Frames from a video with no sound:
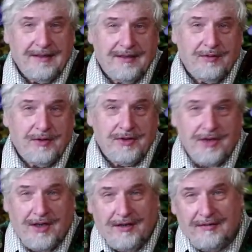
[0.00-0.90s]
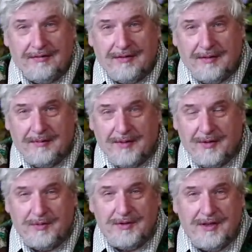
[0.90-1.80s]
того, чей. Там,
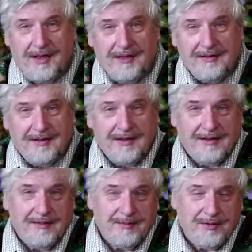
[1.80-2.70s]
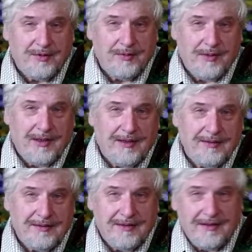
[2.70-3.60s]
иудейский,
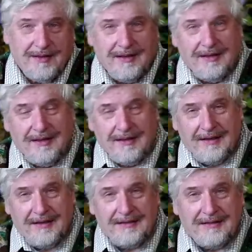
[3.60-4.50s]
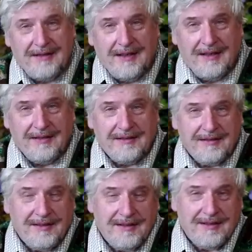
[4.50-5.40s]
мусульманский,
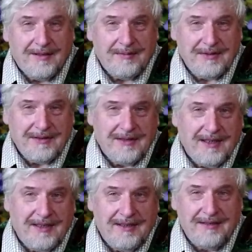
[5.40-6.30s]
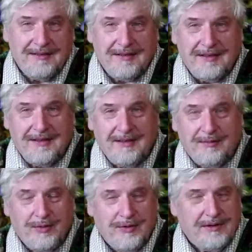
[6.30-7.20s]
христианский, там, синтаистский,
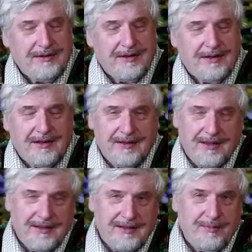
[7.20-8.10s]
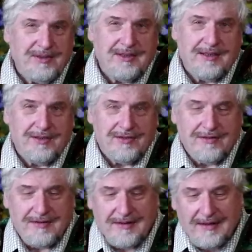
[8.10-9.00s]
буддийский и так далее. До
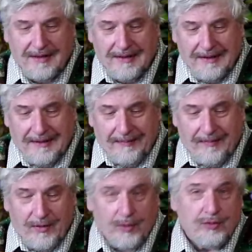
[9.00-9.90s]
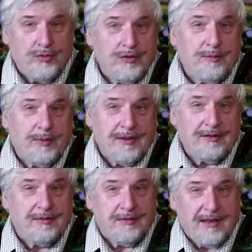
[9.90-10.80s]
бесконечности. Но, судя по
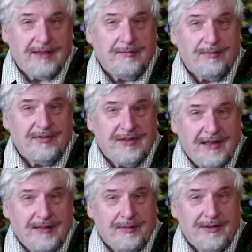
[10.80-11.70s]
результатам, все они